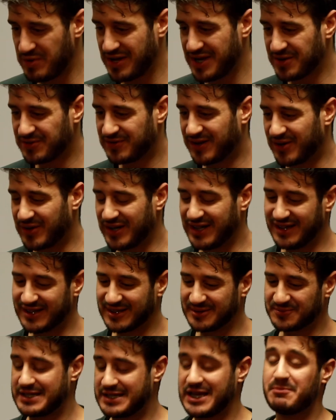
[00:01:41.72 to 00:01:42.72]
video
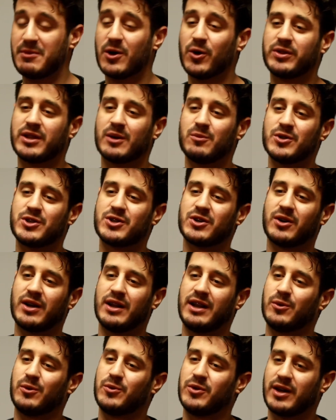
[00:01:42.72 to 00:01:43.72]
favorito. Sí, me gusta mucho
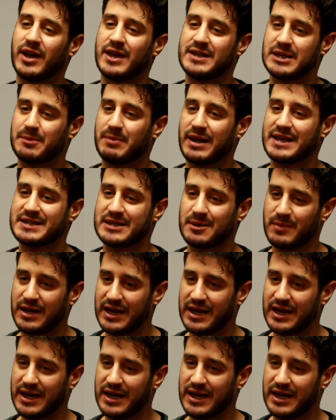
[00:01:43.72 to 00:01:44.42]
el, uno que hice para San